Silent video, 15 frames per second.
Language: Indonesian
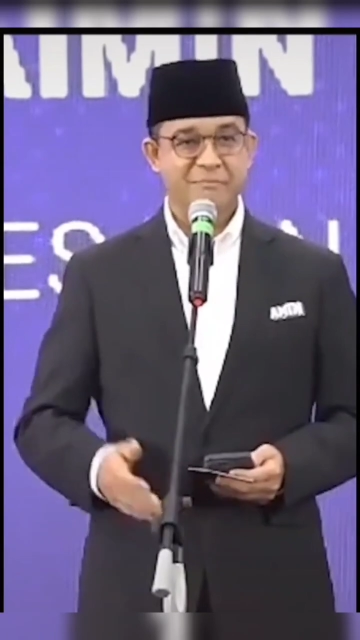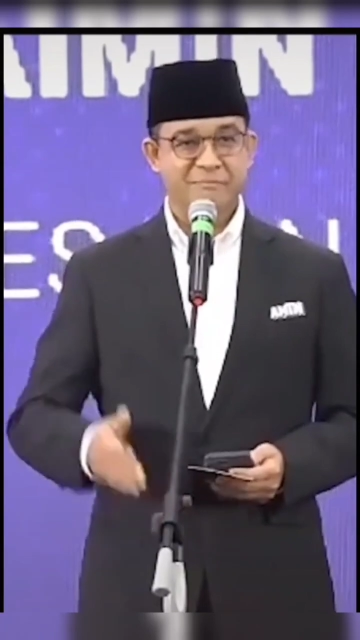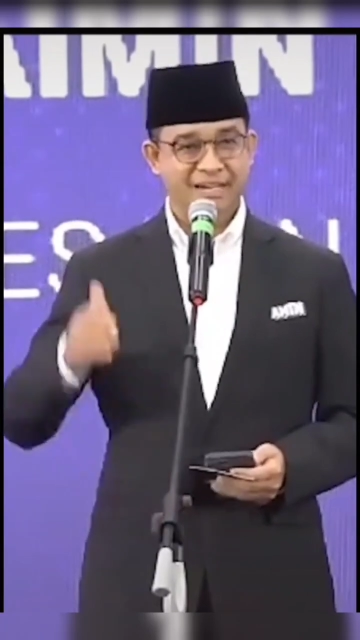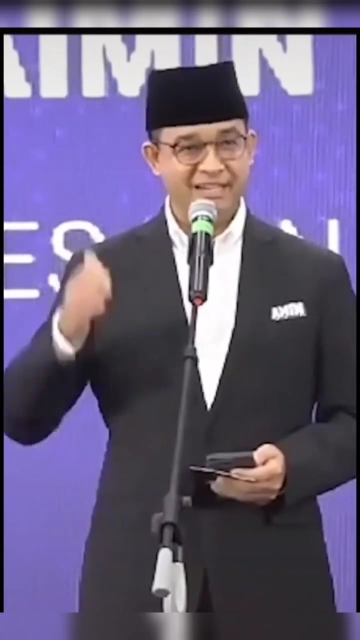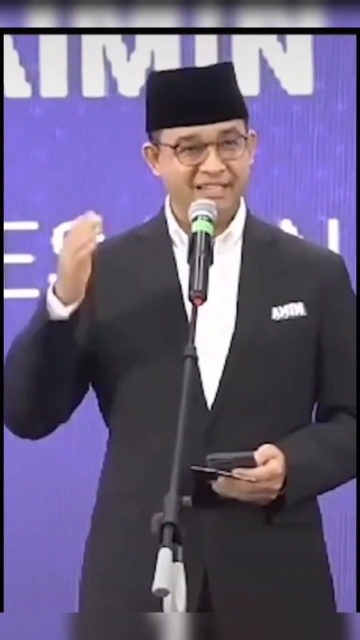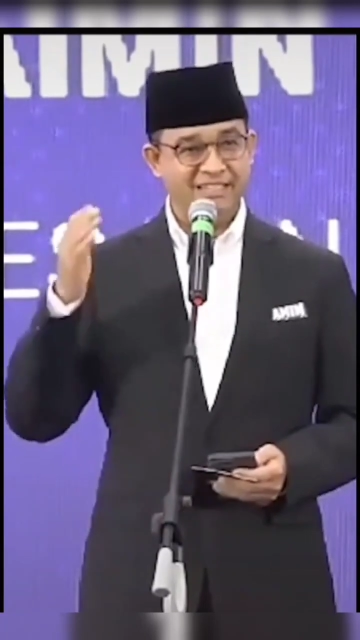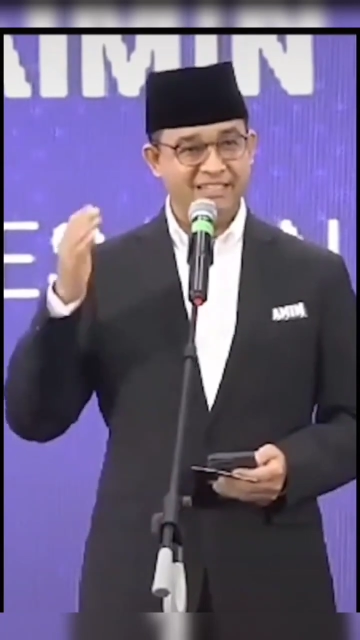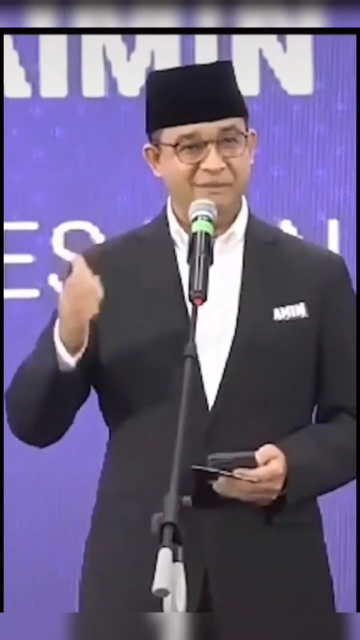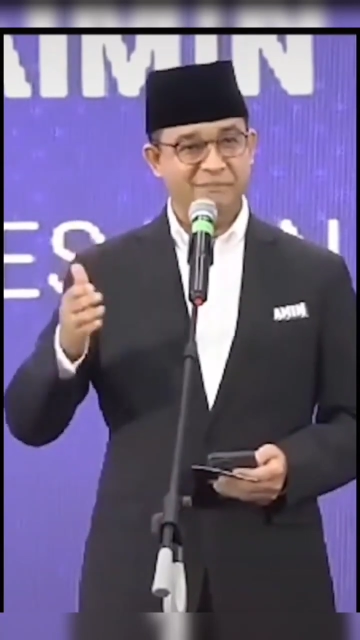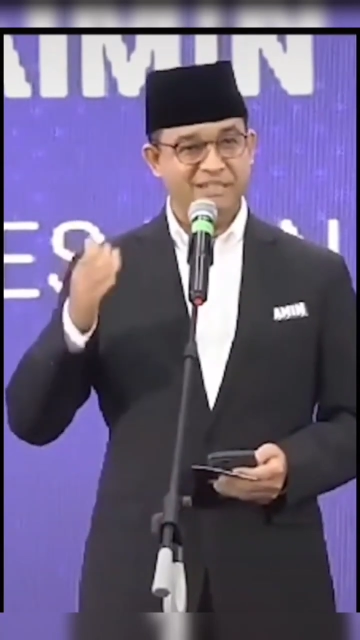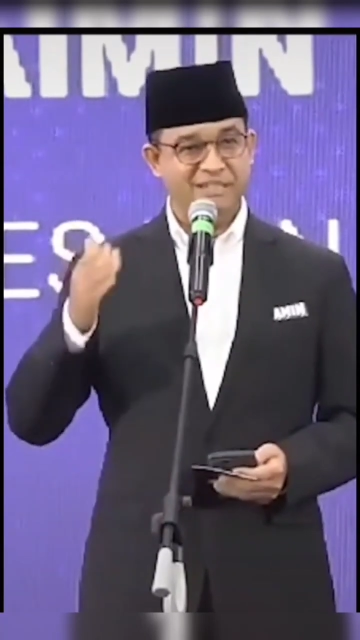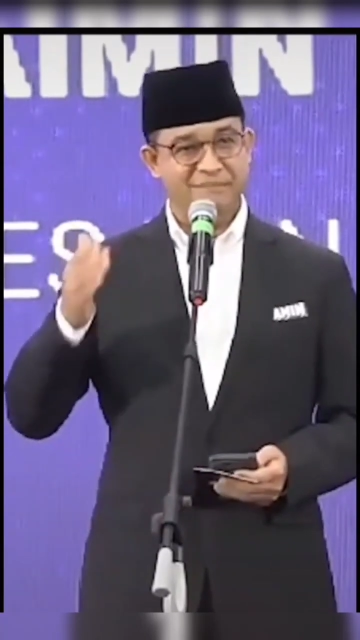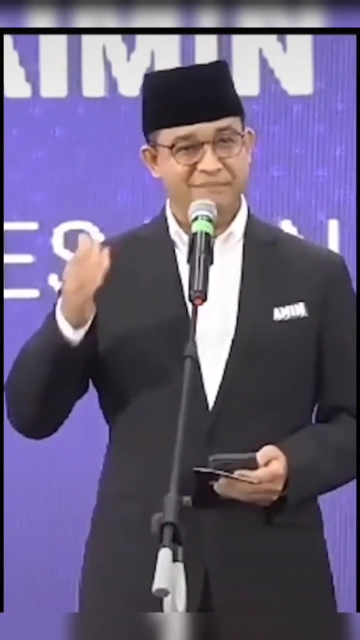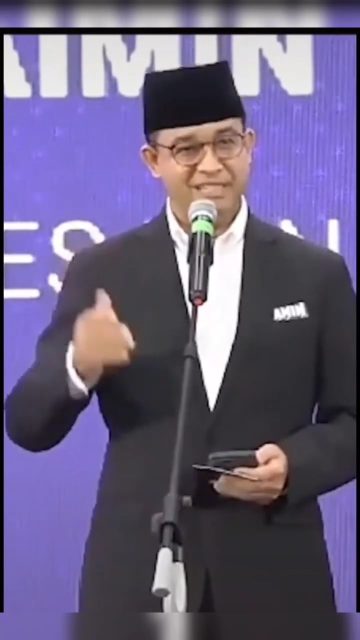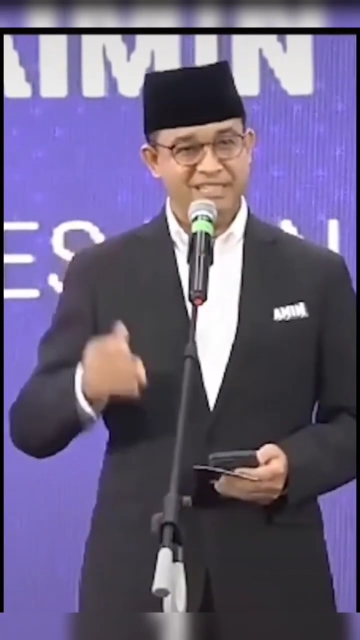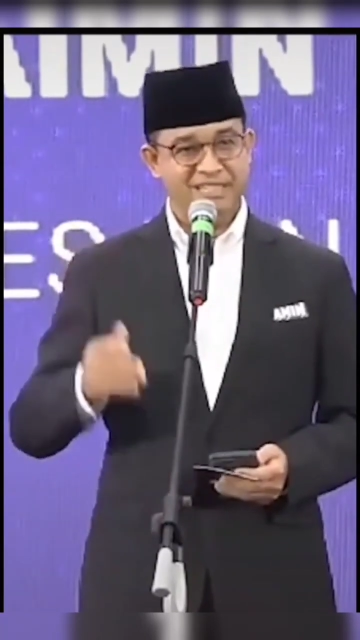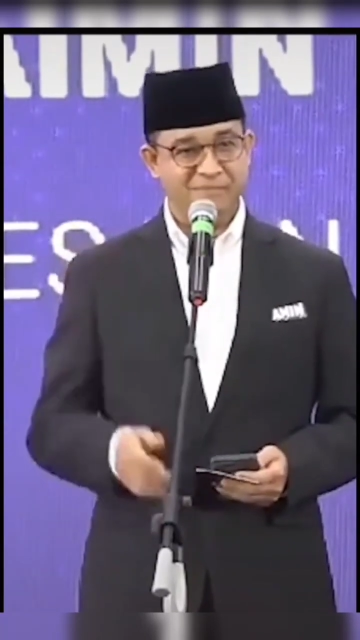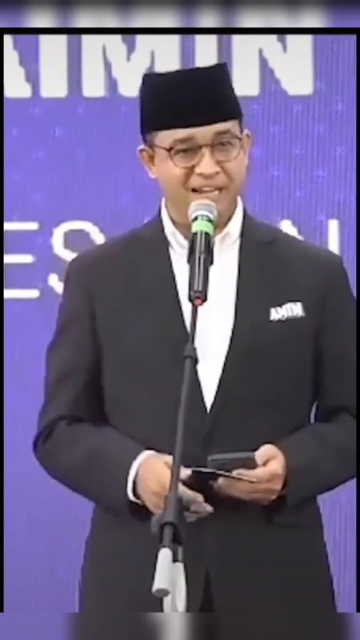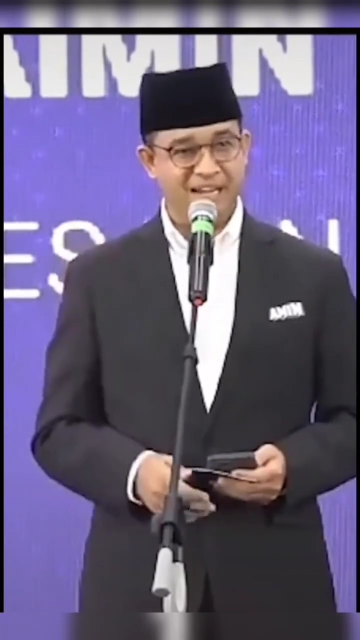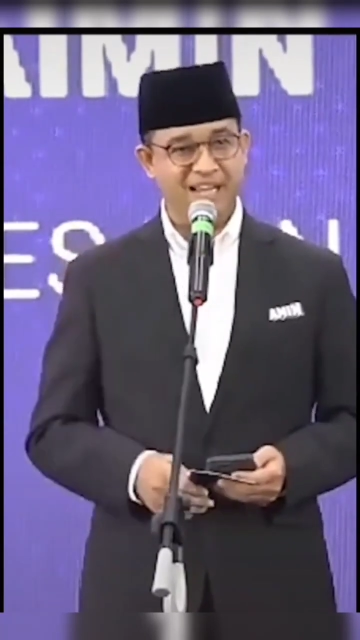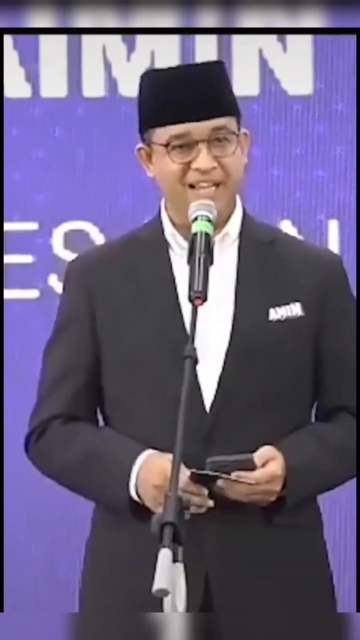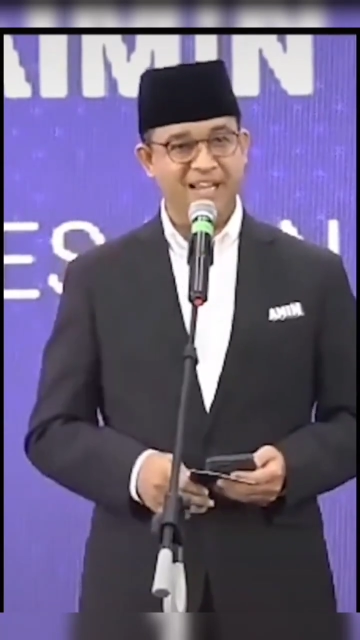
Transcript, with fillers: mari kita bersama-sama